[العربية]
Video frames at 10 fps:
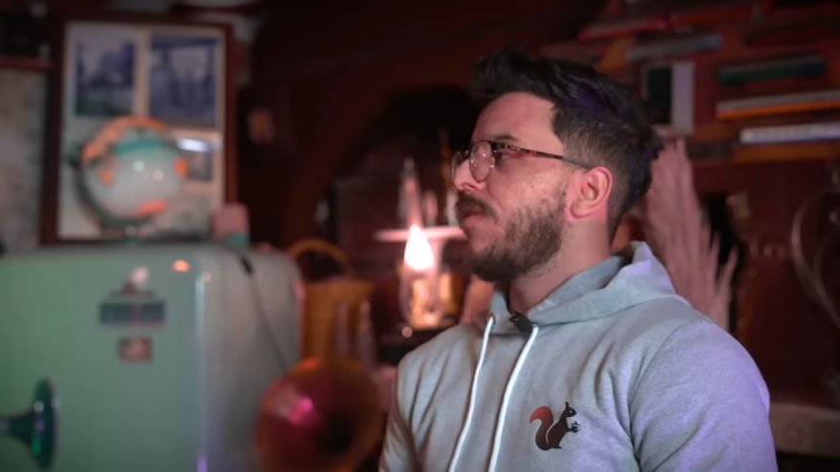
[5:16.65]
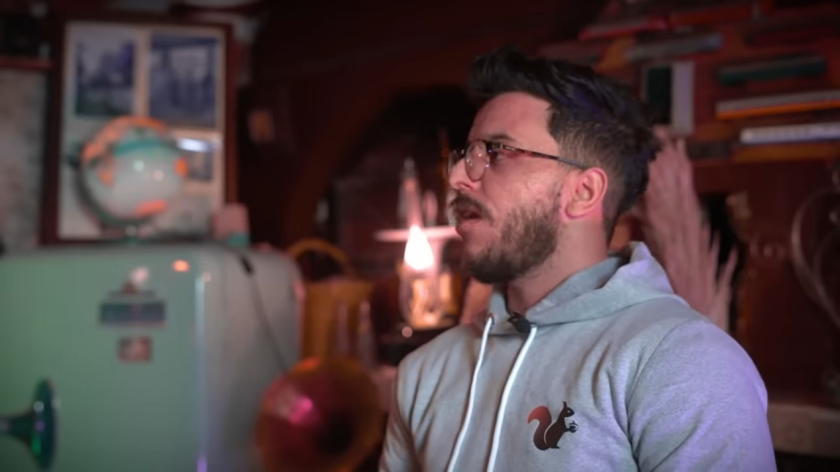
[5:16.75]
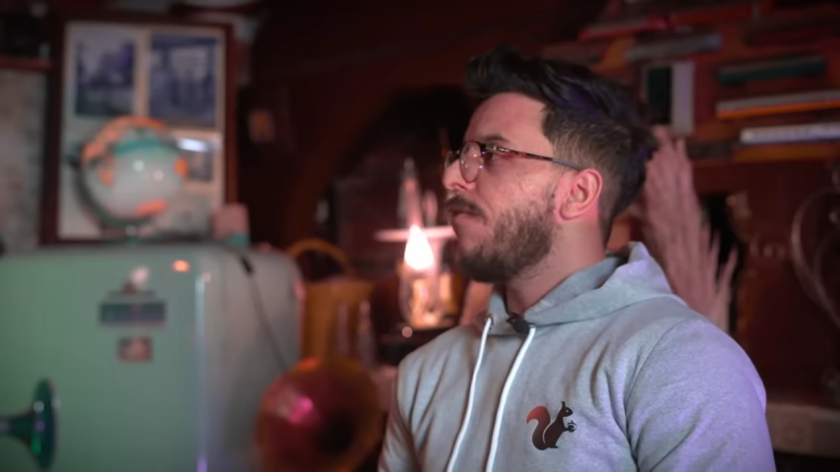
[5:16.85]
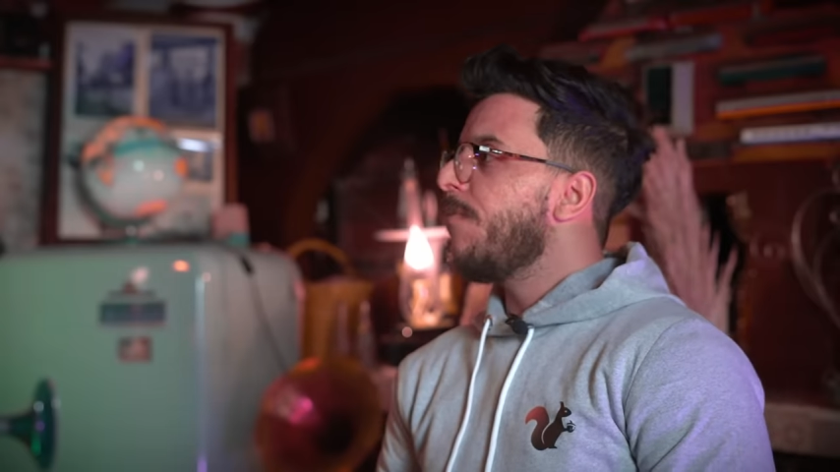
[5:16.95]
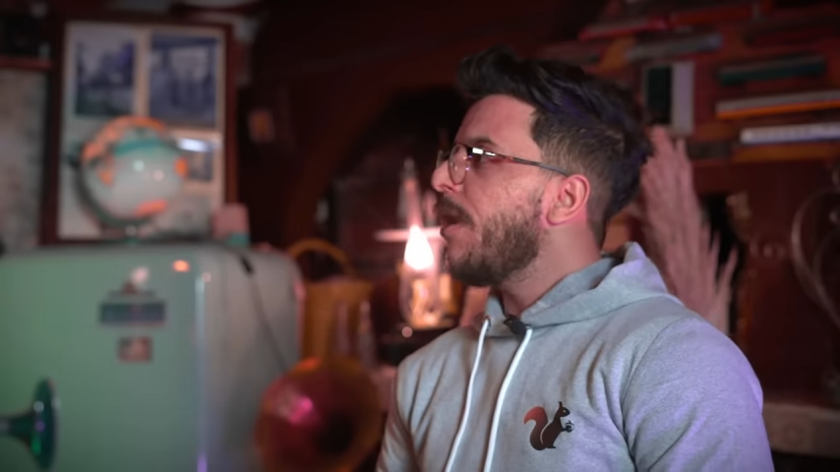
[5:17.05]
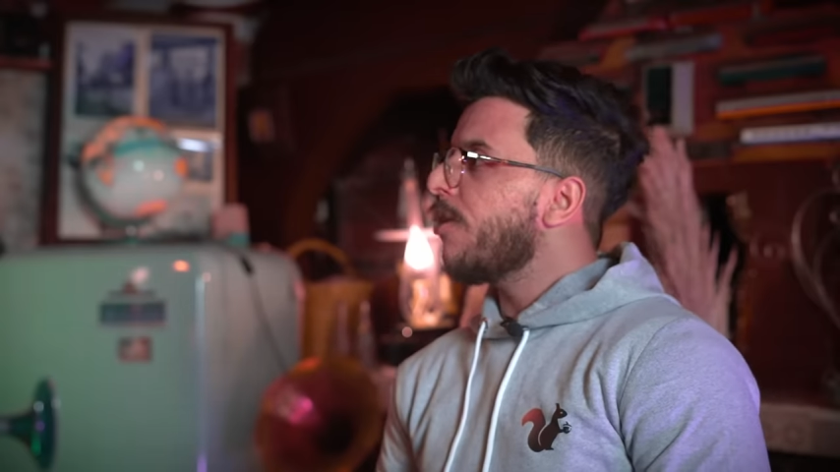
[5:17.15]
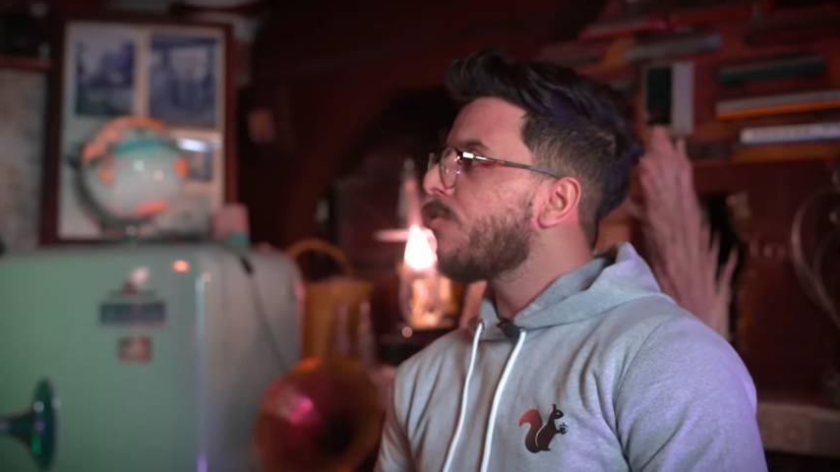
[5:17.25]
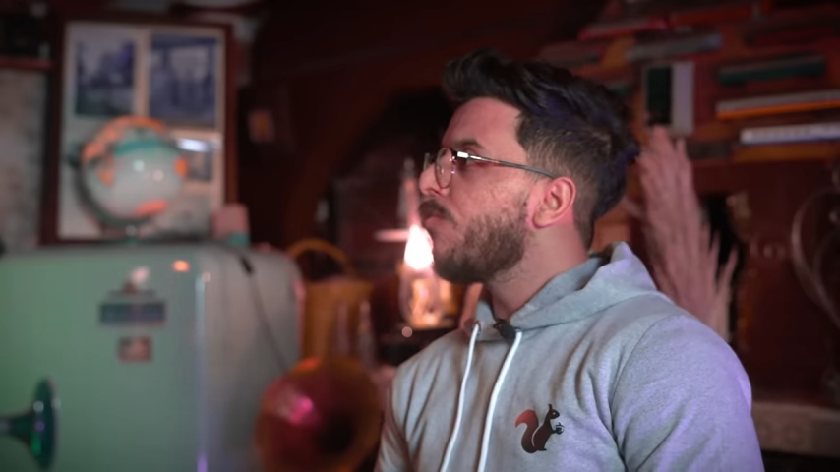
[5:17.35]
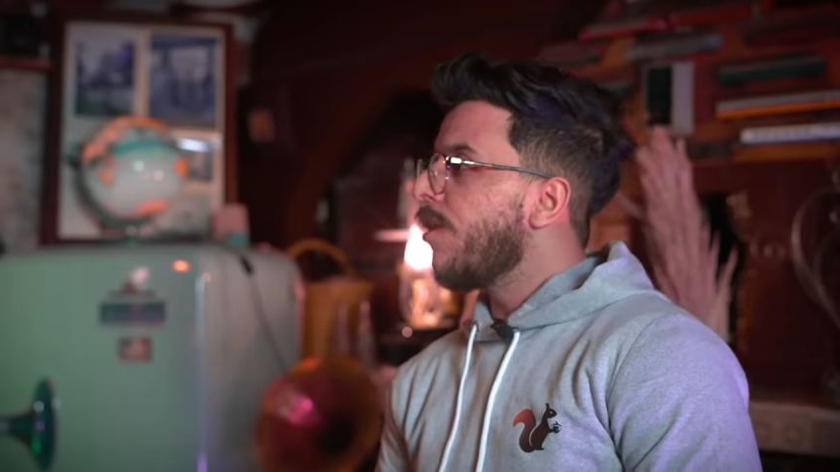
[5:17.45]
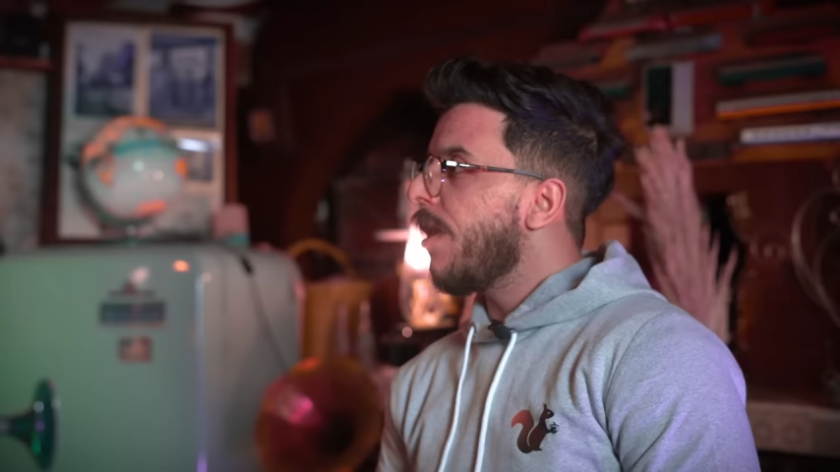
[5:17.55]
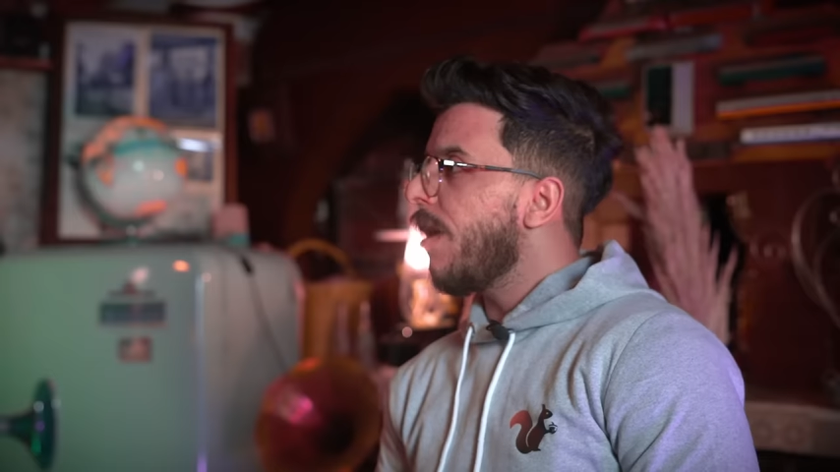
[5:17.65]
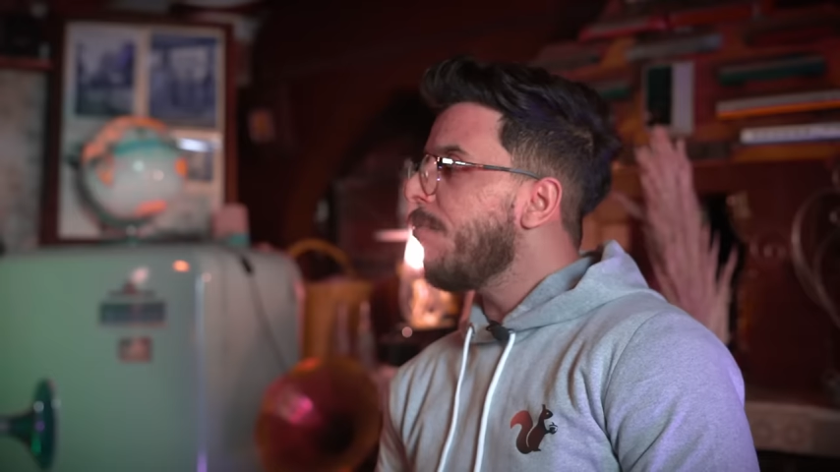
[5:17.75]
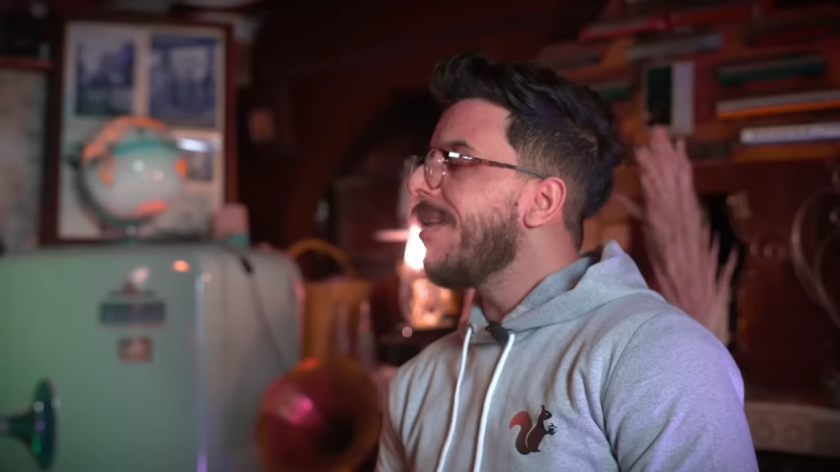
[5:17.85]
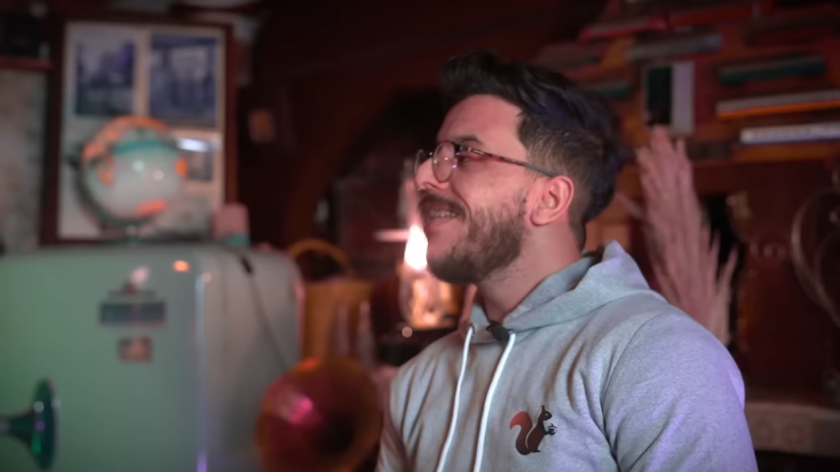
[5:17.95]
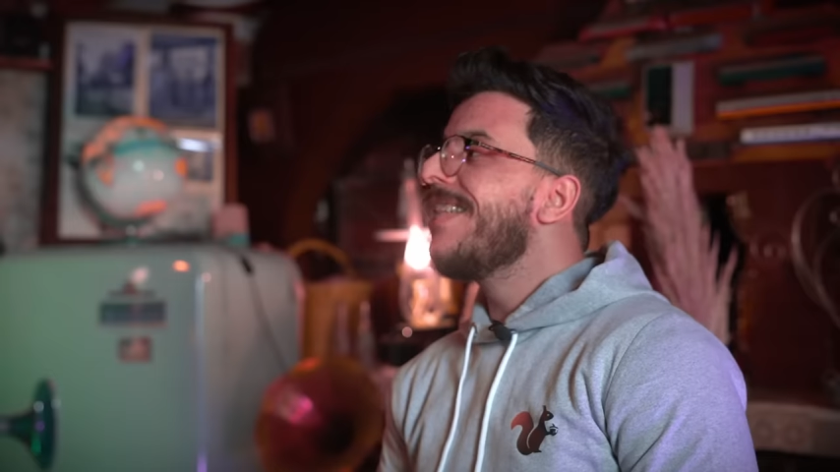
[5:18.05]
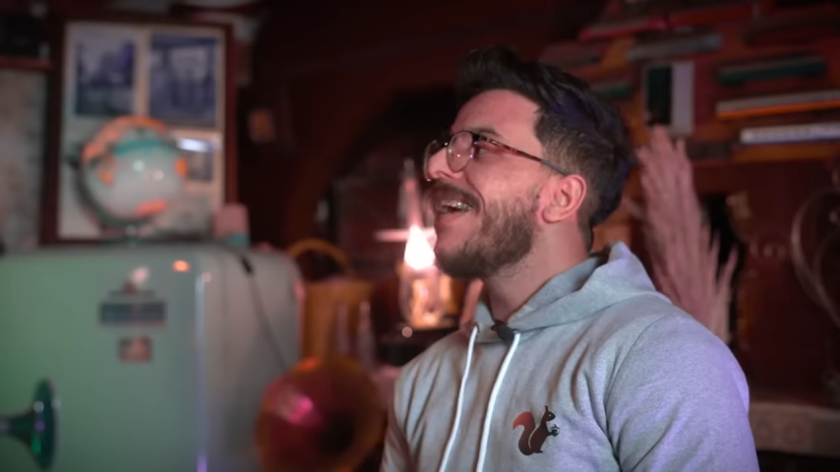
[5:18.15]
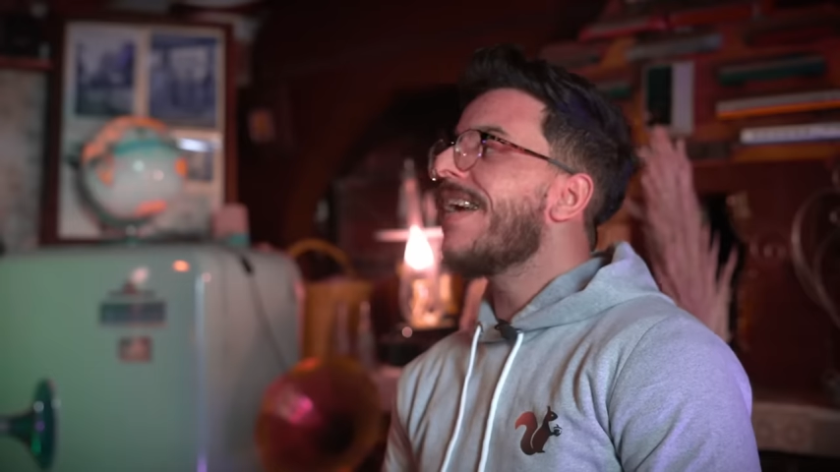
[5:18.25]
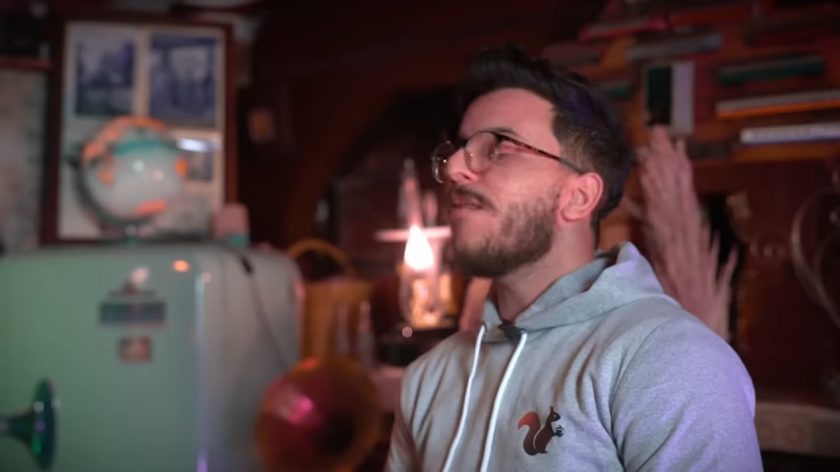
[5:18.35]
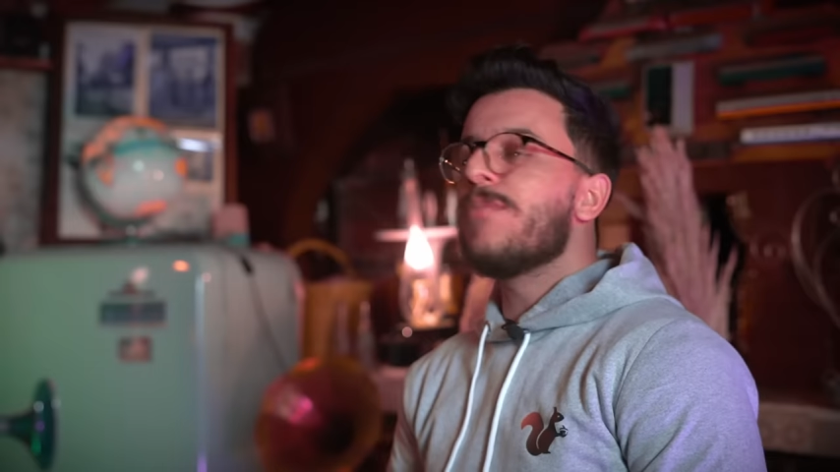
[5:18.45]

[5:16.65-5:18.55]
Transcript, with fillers: تعرف مليح شكون اللاعب اللي كاع